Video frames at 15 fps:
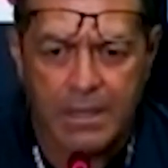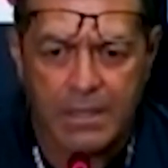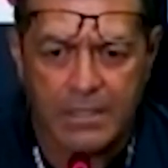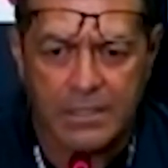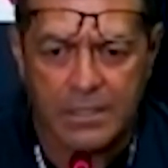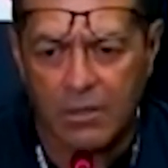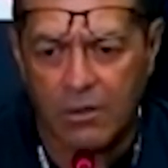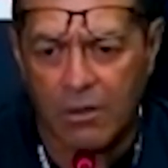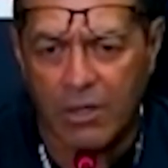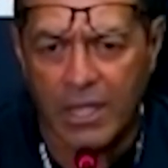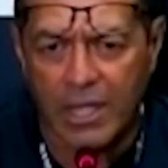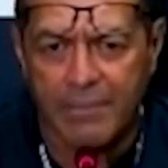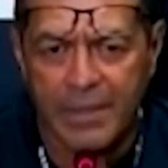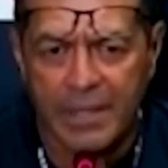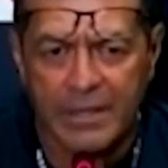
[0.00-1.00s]
y
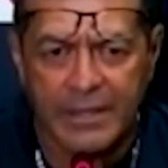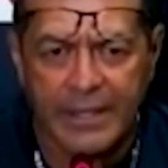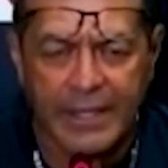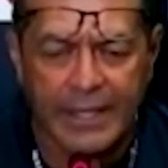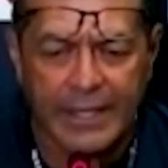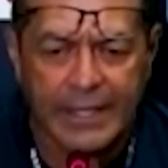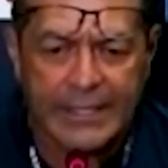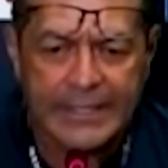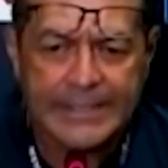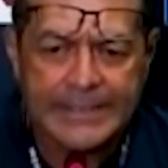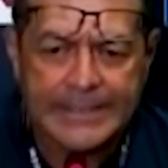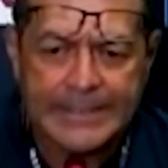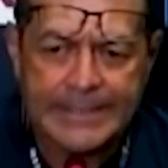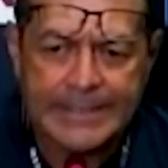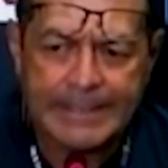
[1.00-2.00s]
psicológicamente
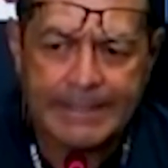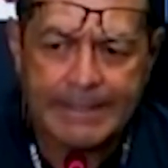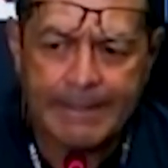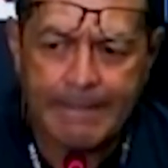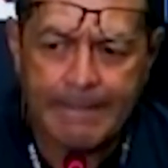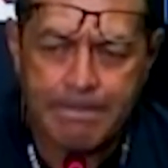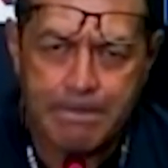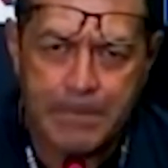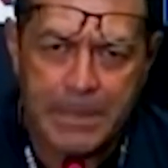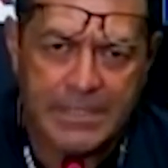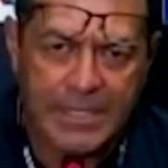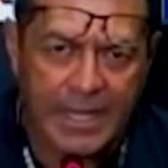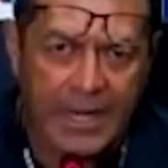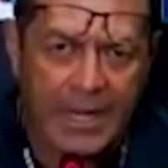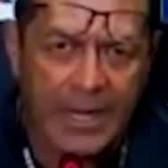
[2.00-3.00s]

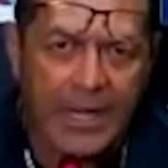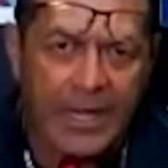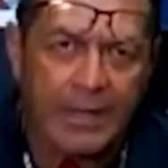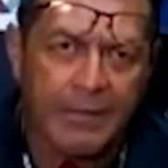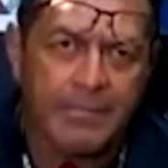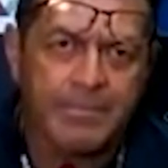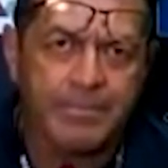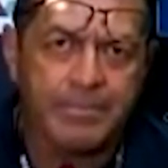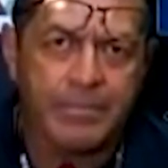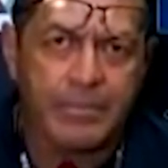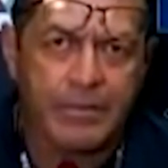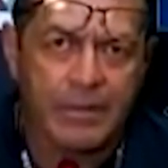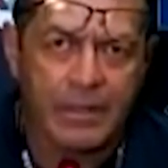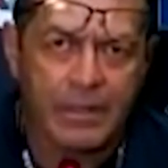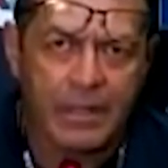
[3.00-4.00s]
empezar a,
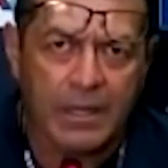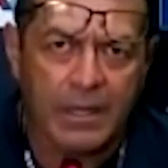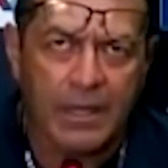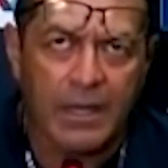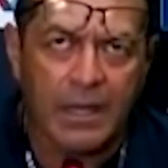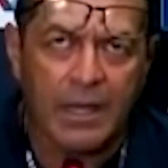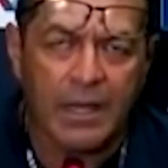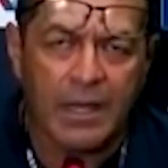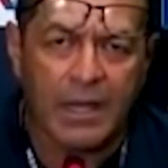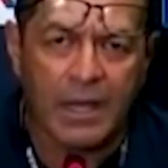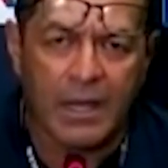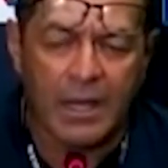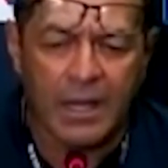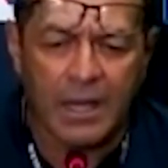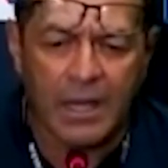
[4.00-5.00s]

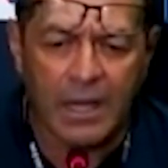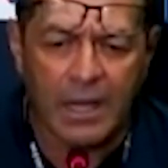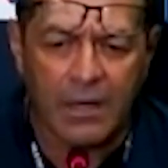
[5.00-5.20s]
a,